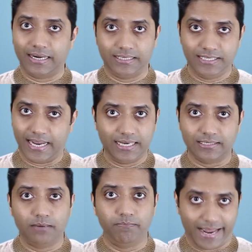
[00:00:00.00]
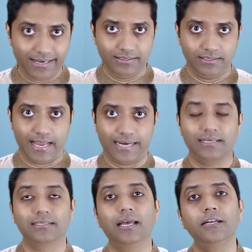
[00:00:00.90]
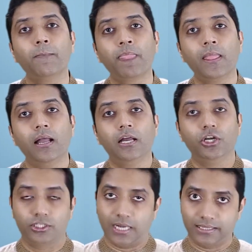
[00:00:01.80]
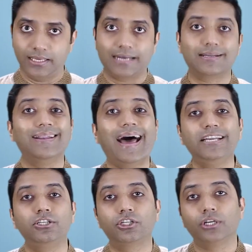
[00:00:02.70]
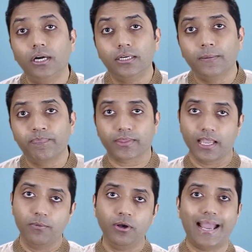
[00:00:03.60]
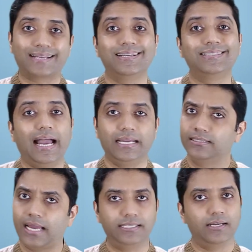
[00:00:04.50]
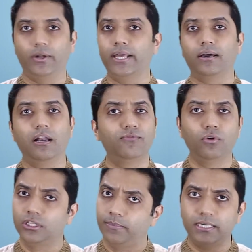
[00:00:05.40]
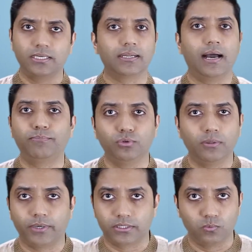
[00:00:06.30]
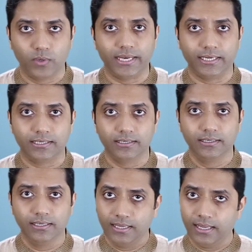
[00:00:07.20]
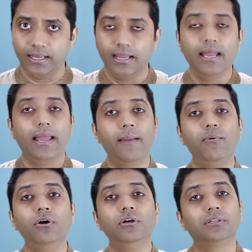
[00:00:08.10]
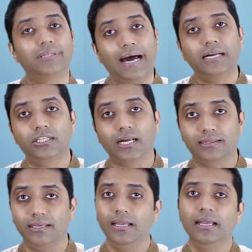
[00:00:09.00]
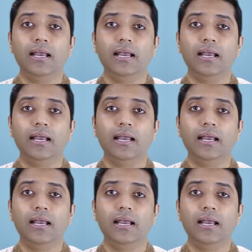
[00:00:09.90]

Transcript: ডার্ক জ্যাকেট অ্যান্ড প্যান্ট একটা সেট সাথে একটা লাইট শার্ট এবং একটা টাই টাইটা অনেক কালারফুল হতে পারে সেটা আপ টু দ্য পার্সন ওয়ারিং ইট হ্যাঁ এবং তার সাথে